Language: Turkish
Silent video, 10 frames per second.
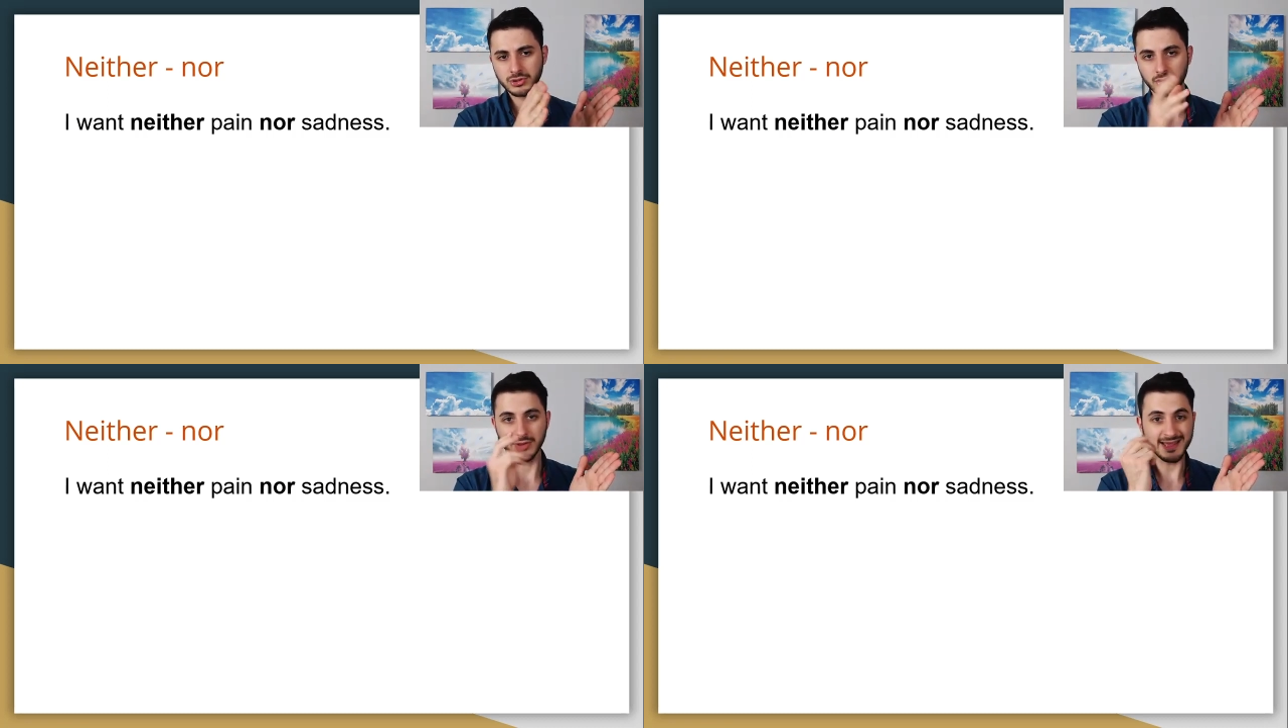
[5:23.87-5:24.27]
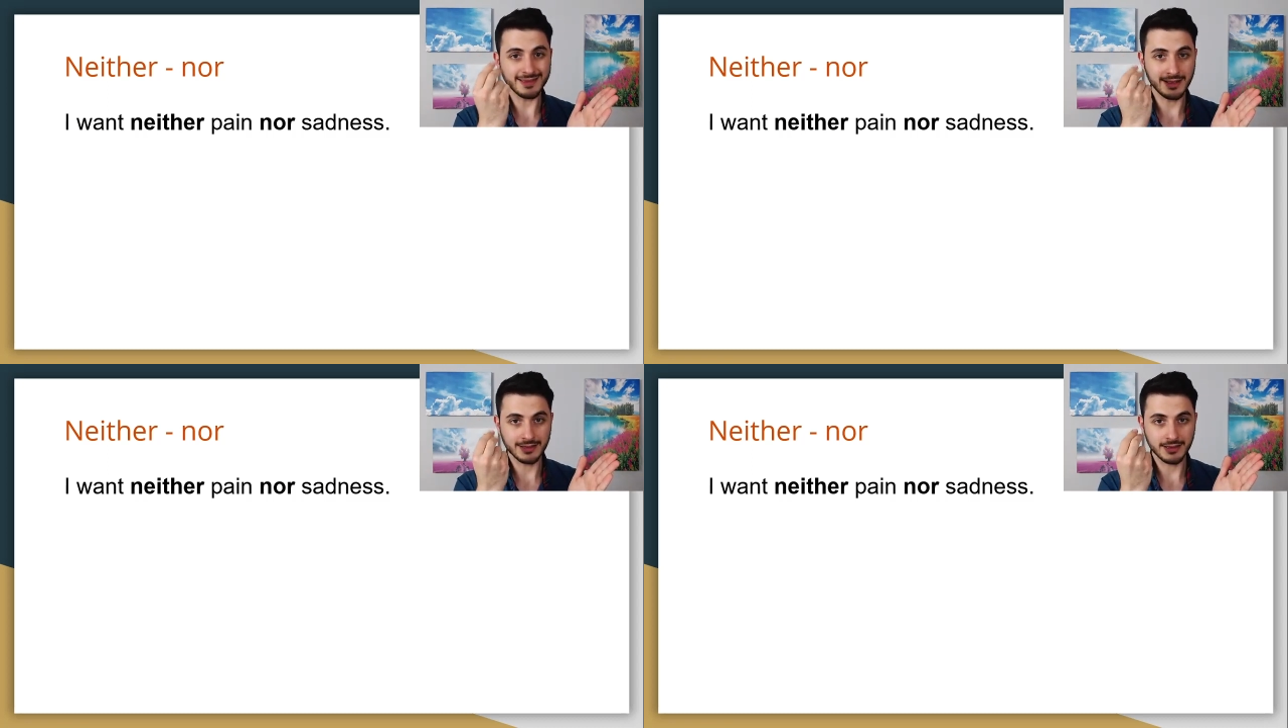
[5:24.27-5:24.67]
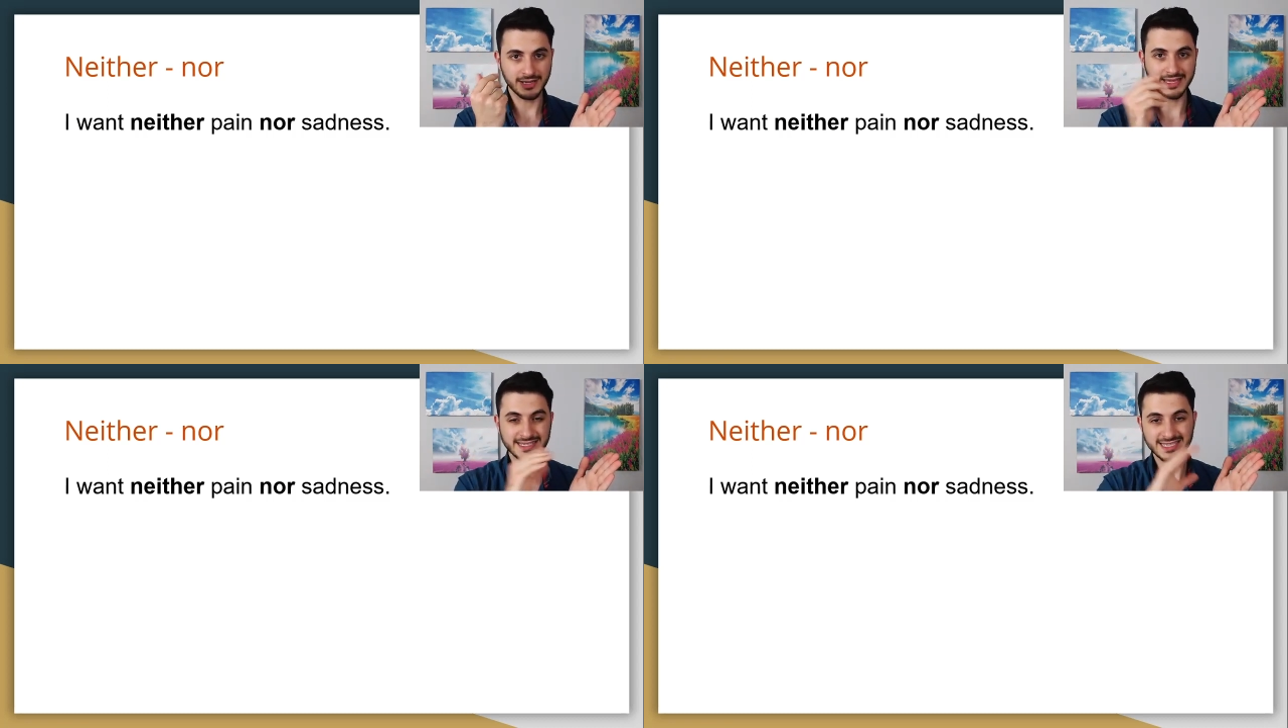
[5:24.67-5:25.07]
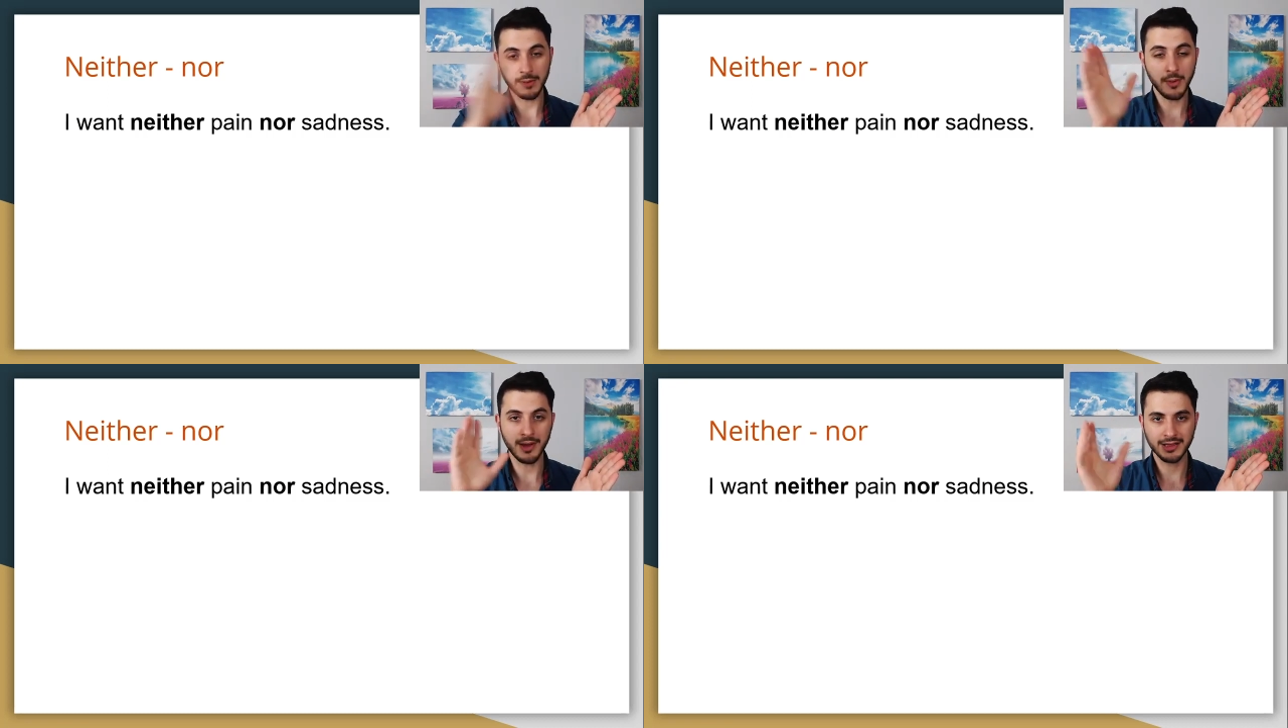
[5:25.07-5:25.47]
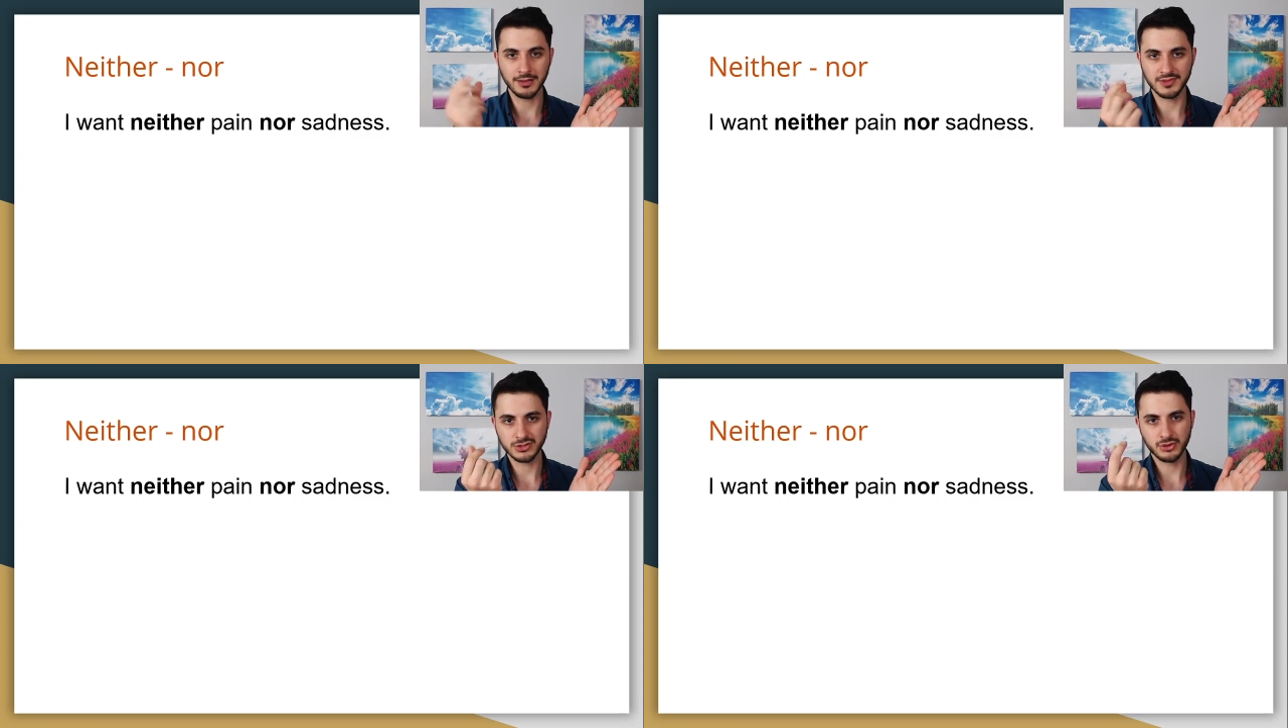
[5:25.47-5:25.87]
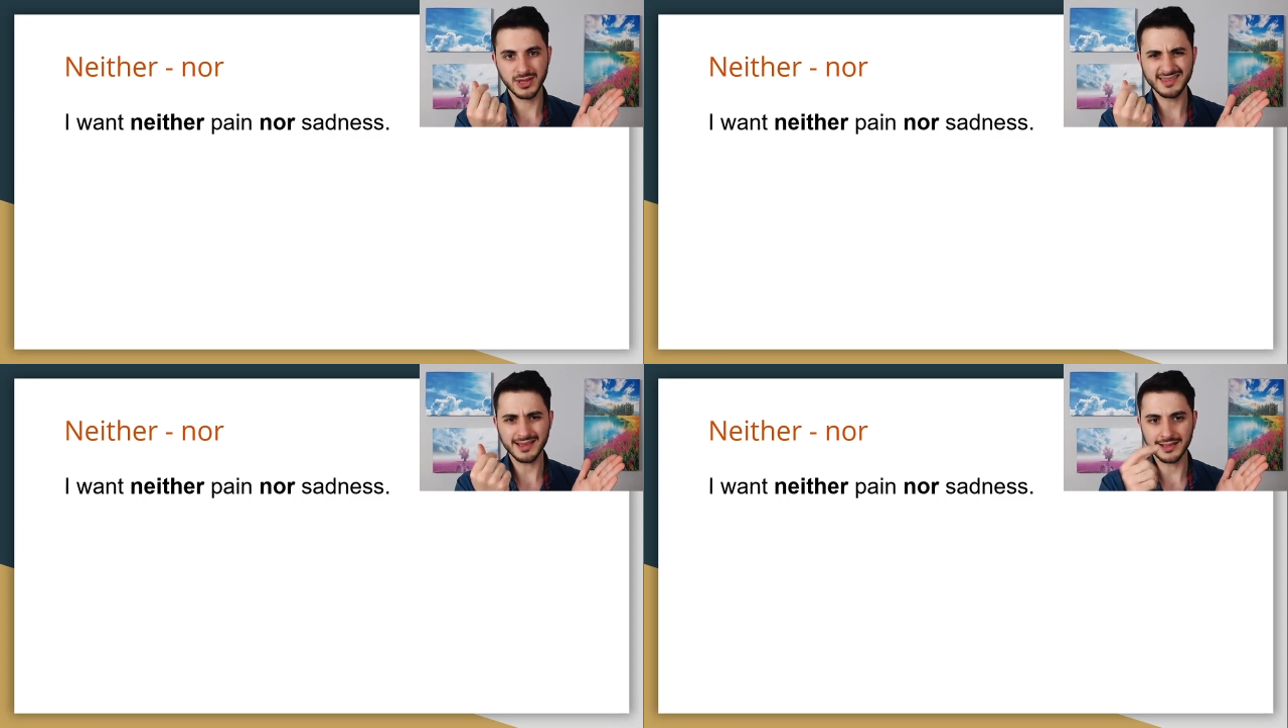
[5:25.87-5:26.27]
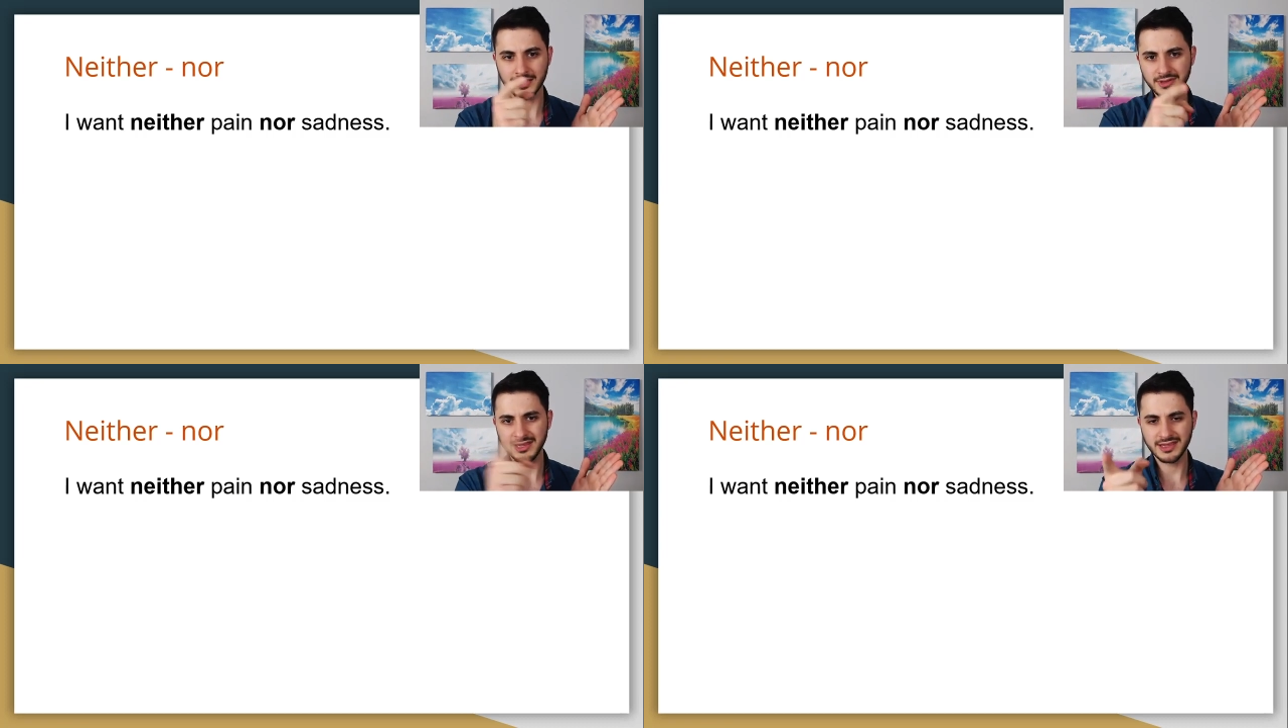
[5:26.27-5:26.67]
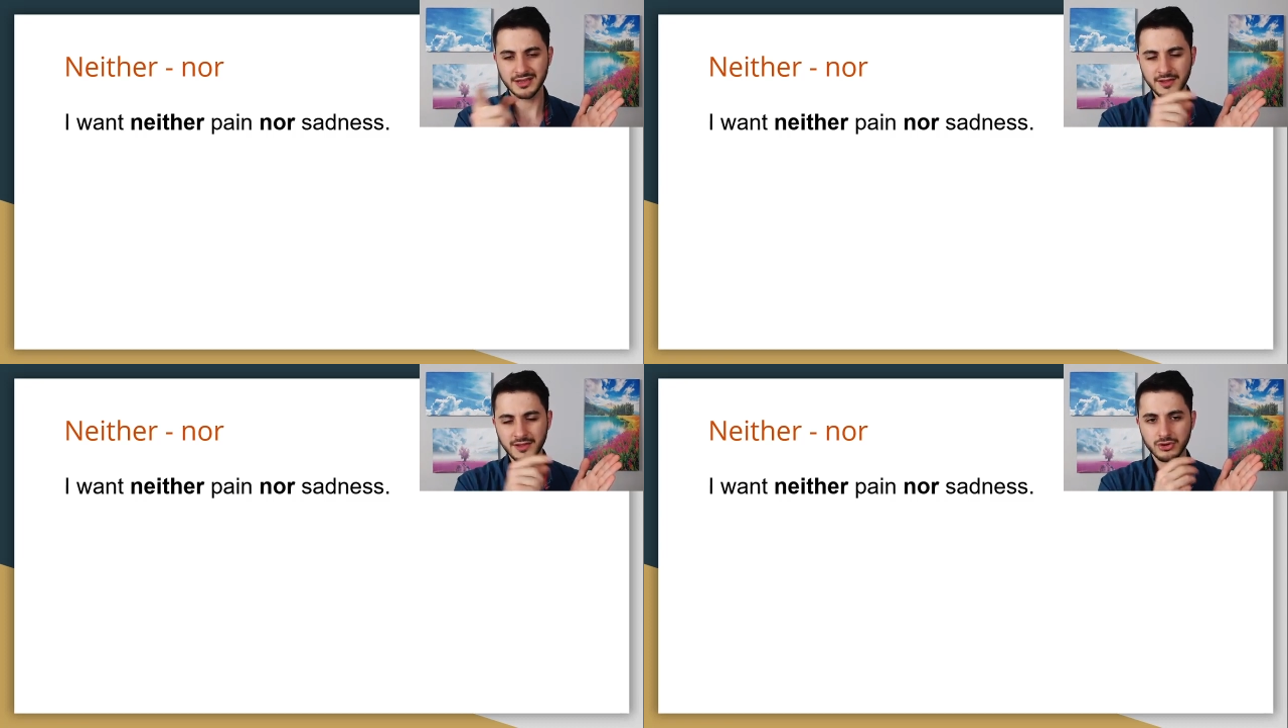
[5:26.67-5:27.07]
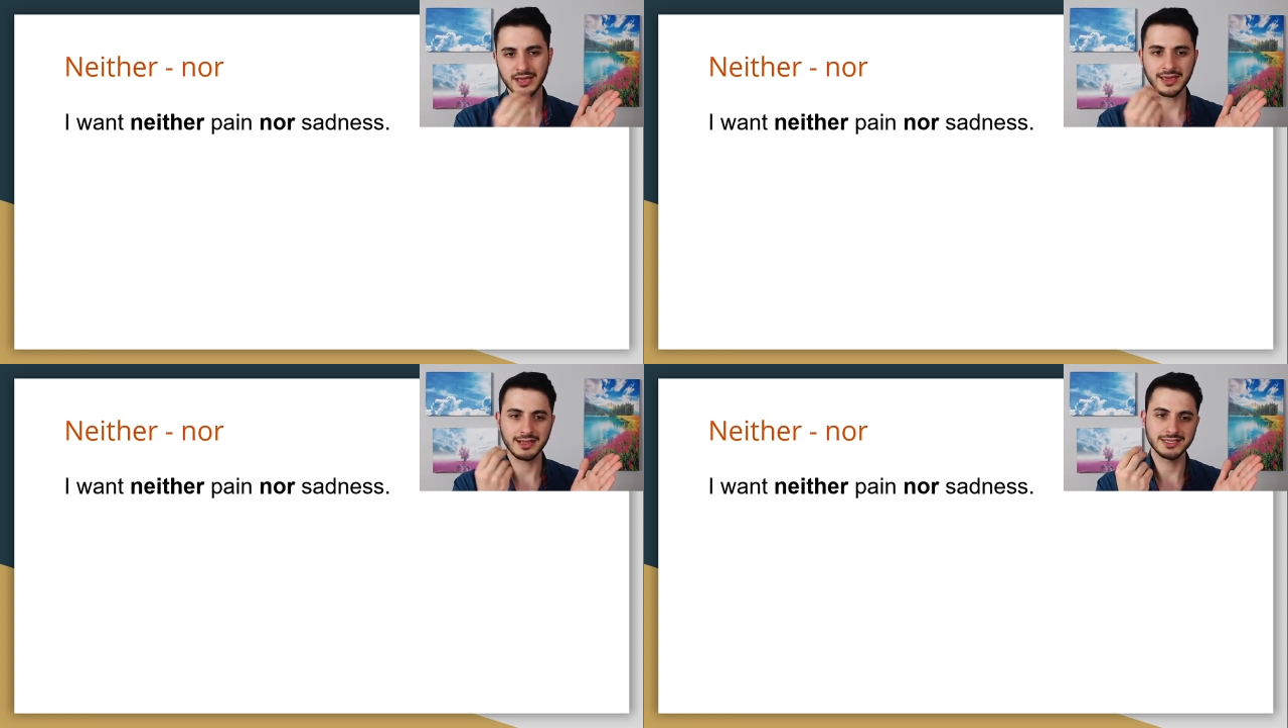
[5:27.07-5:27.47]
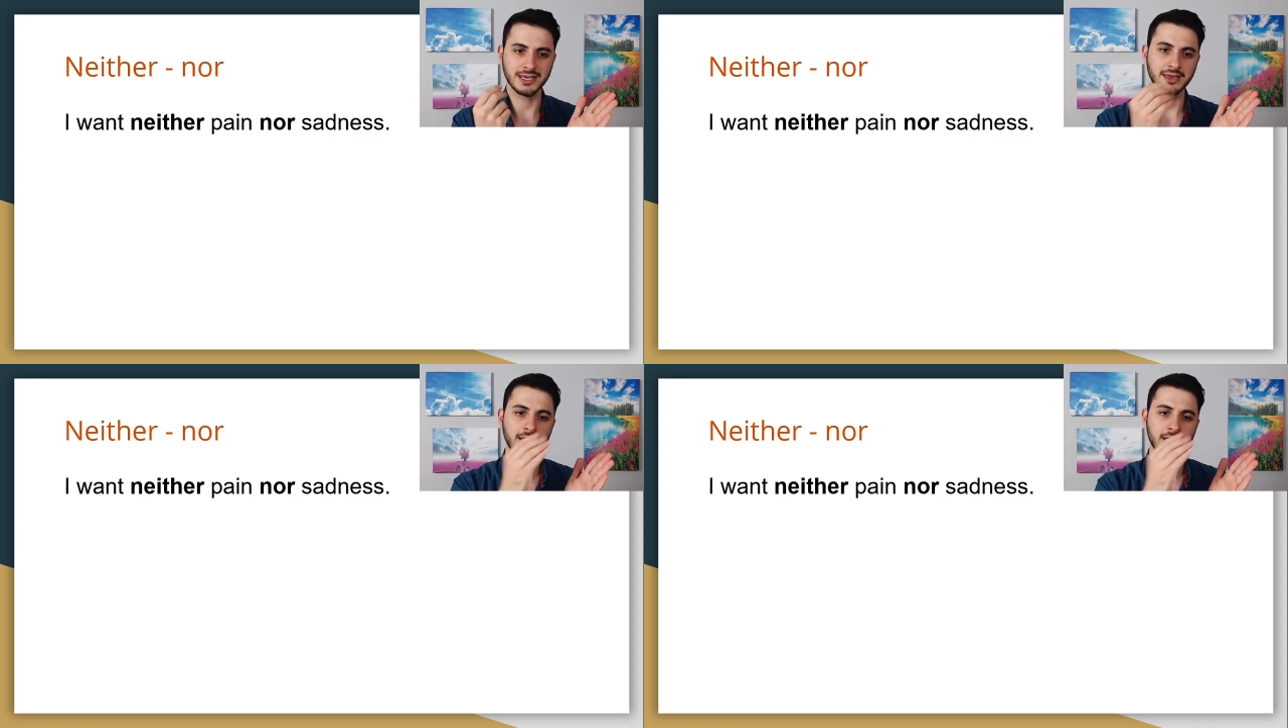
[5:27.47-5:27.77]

O not anlamı hani istememe anlamınız. O not anlamı neither ve nor'dan gelecek.